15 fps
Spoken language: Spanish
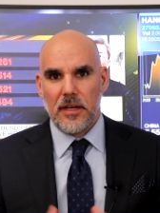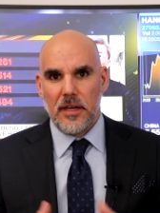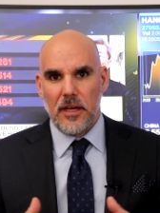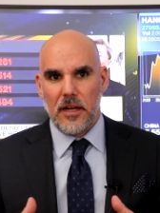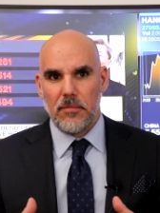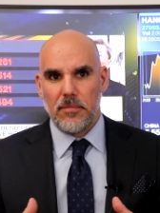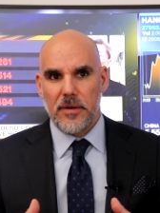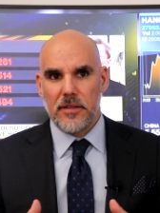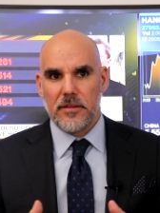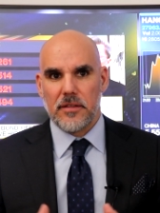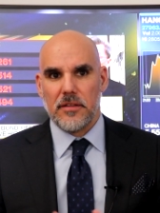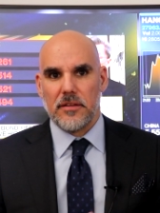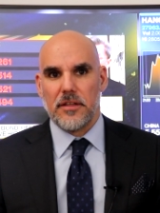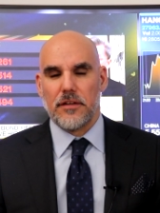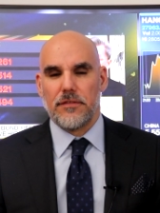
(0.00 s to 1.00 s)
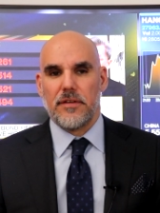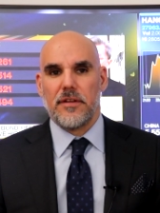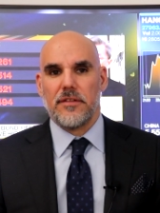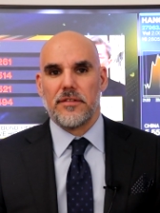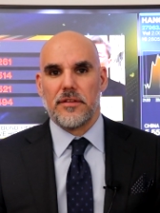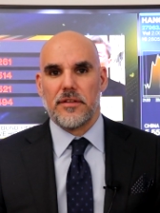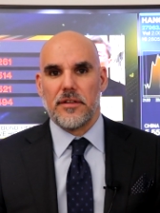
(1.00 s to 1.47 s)
El Brent, de
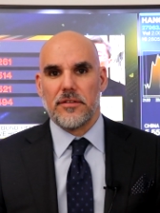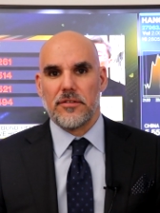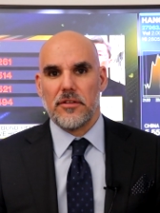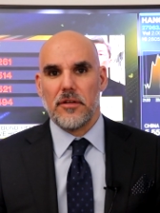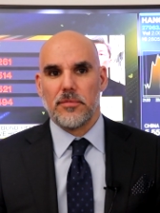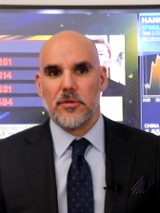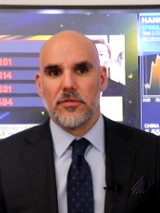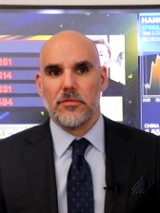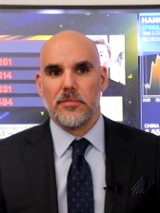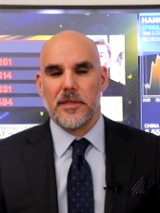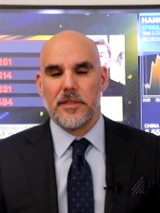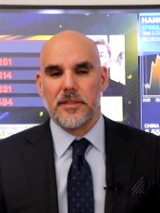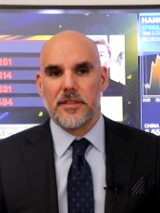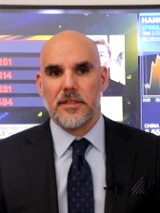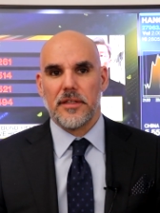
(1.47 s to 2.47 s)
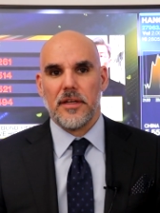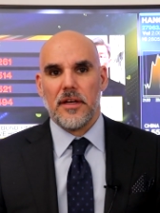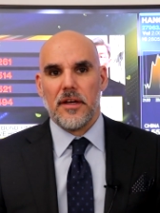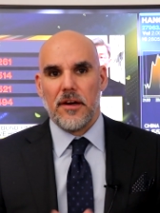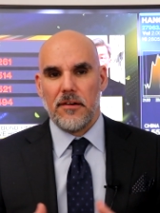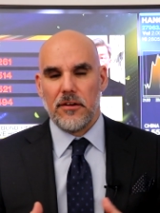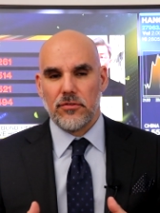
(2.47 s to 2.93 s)
referencia internacional por su parte,
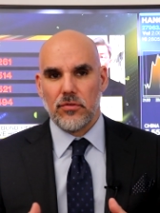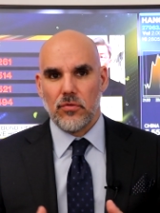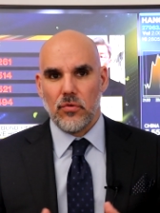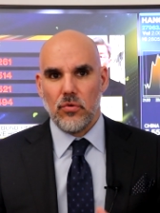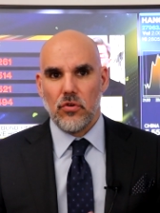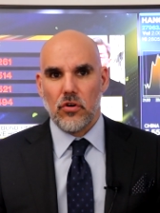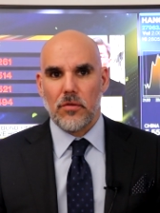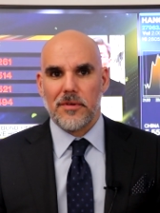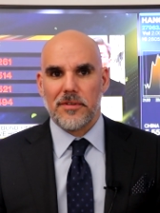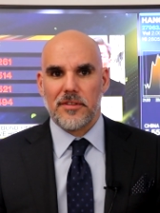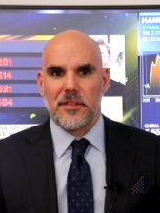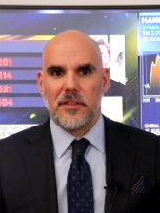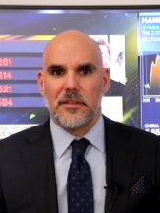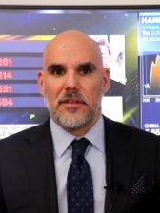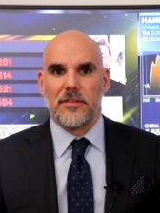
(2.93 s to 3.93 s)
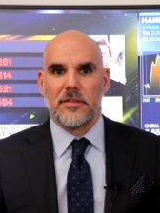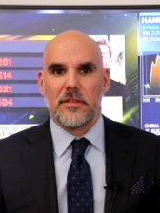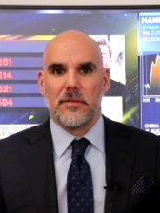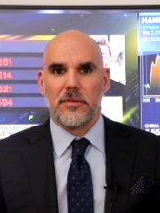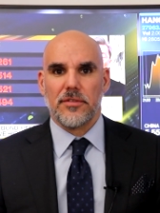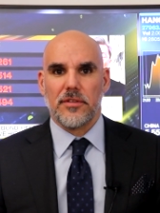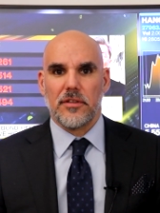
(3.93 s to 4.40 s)
avanzó un
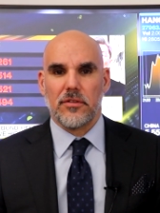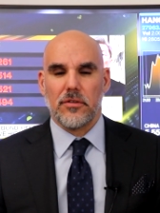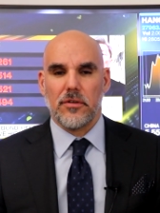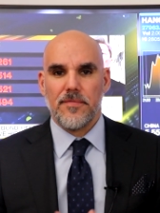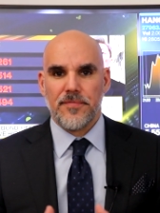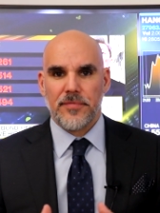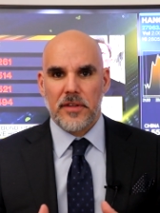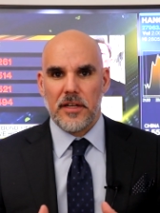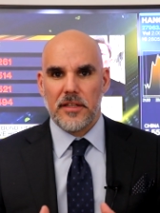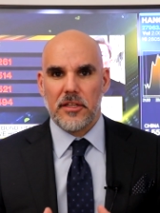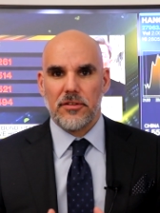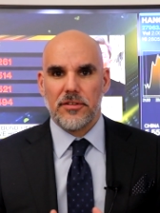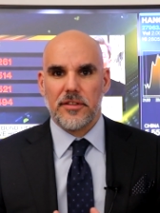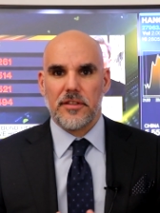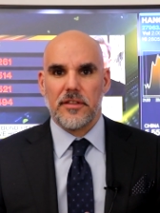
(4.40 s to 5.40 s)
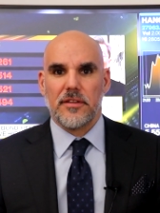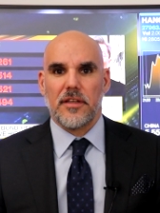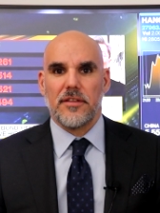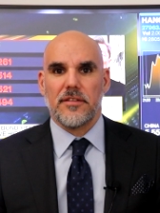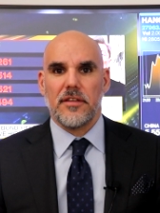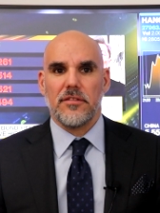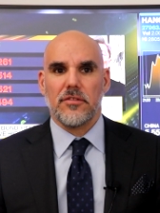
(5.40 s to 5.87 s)
1,77% hasta los
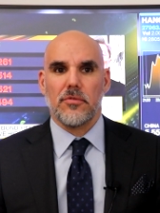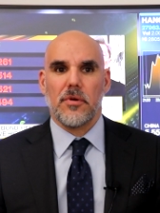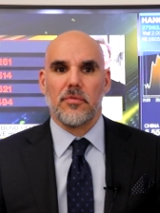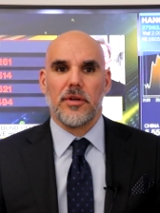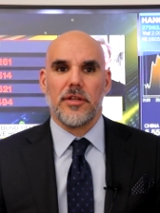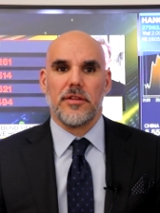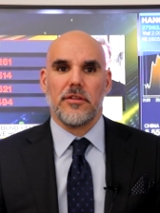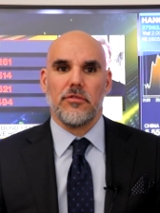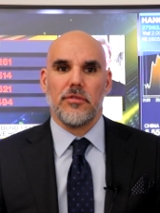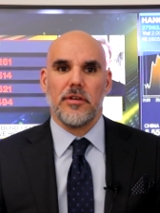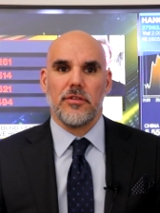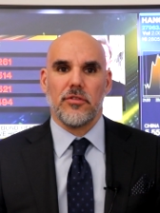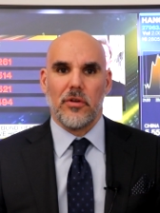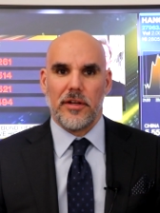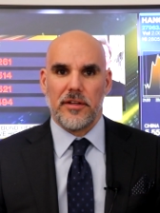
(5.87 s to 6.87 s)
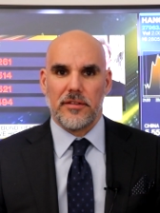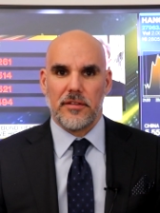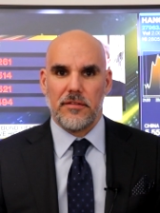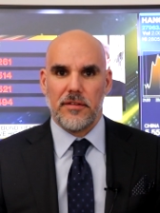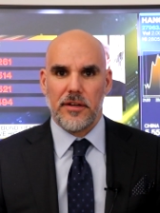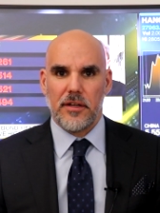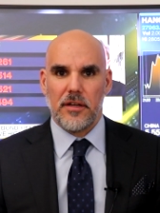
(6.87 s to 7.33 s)
76,49 dólares el
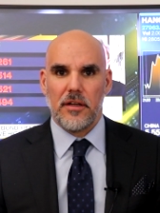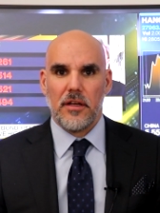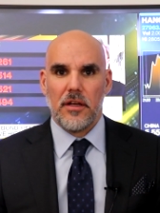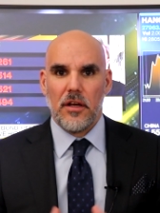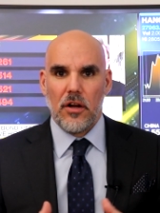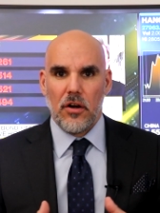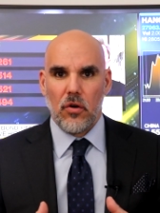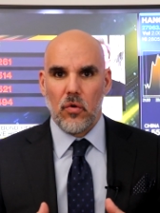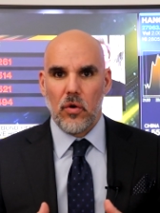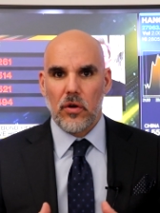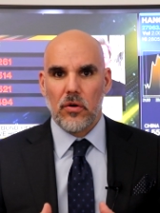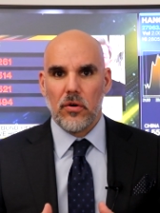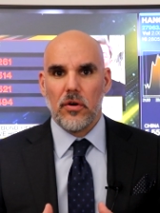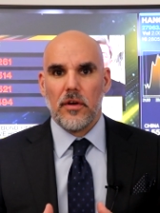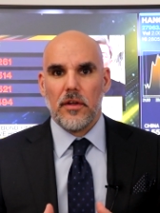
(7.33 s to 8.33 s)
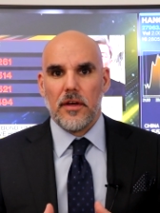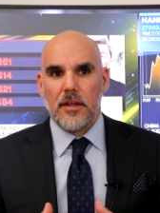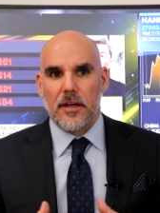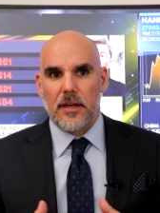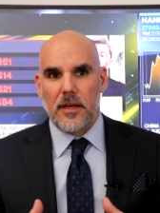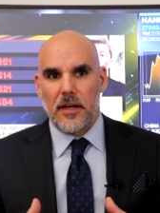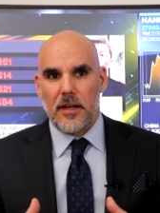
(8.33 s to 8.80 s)
barril, luego
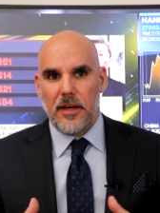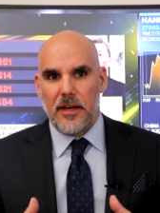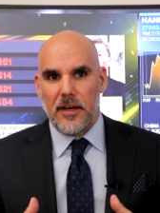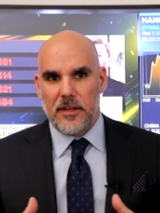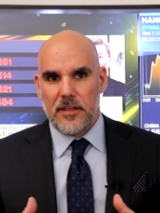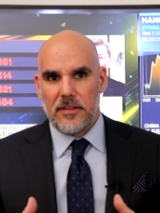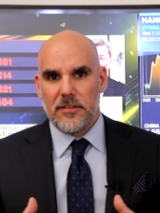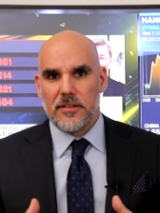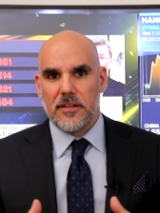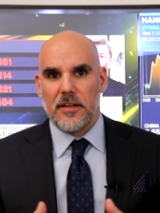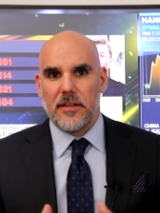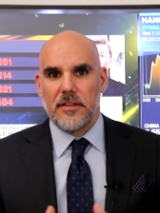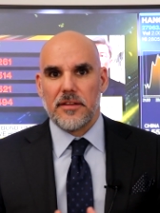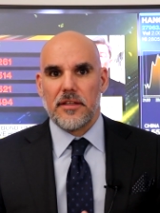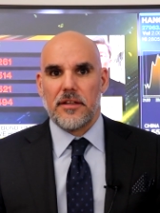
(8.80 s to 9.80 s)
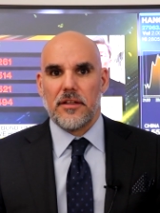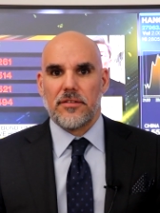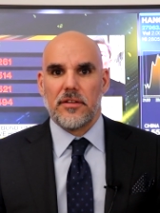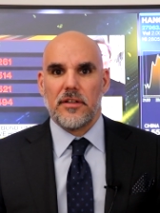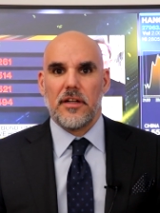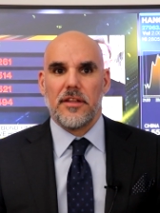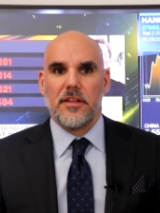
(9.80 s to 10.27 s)
que la Agencia
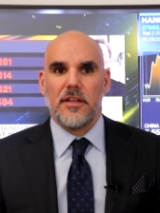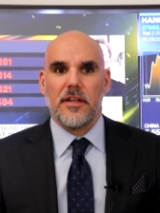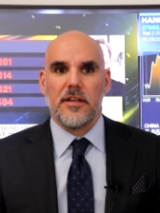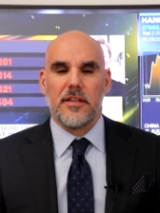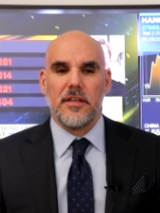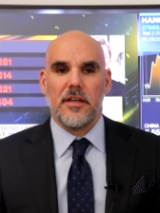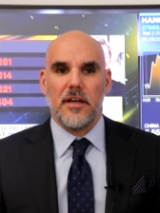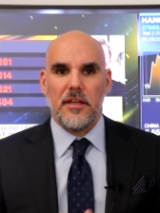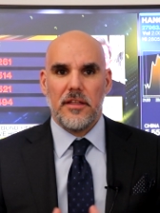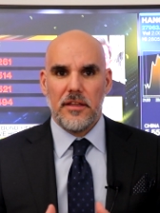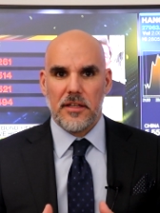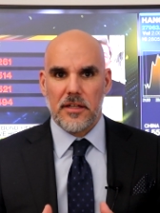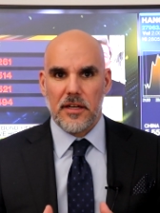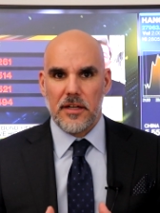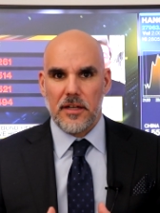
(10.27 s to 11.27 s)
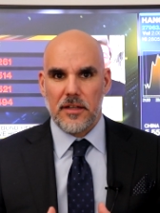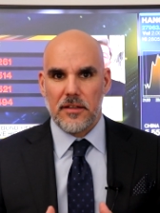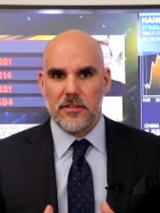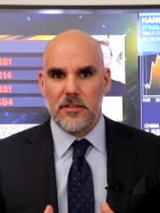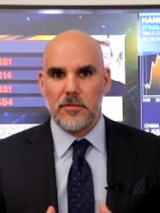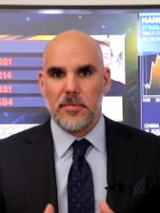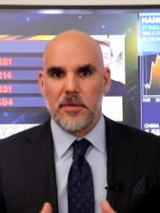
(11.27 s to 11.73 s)
Internacional de Energía indicara que
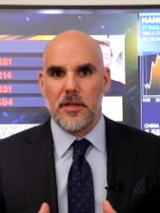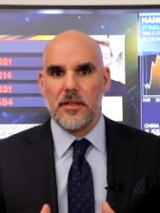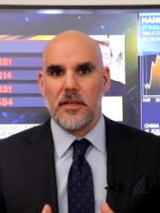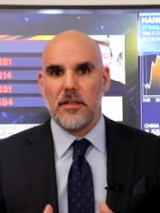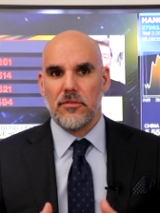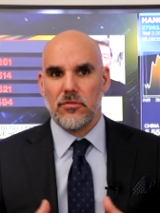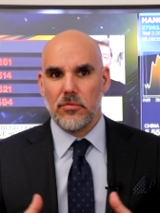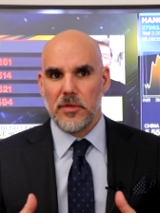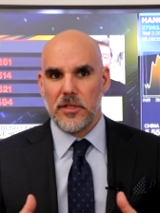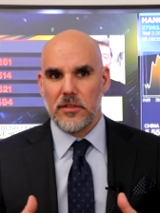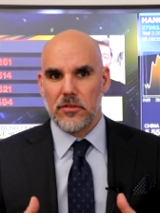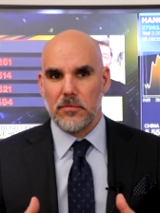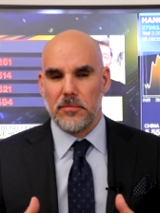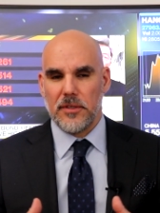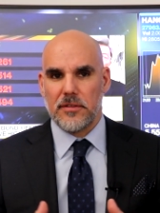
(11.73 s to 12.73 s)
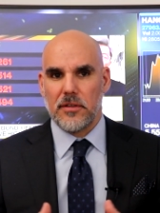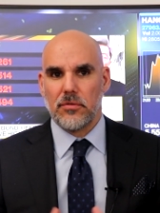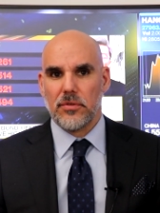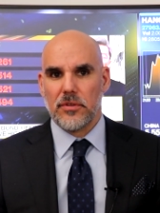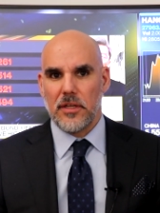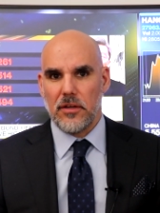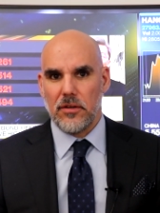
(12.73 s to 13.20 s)
se esperarían suministros más
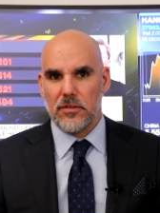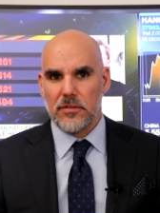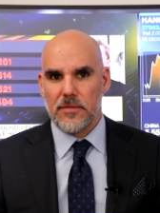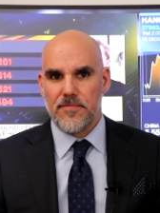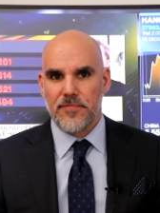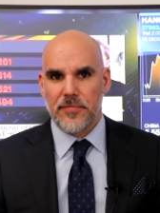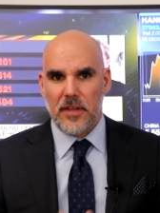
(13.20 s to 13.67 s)
ajustados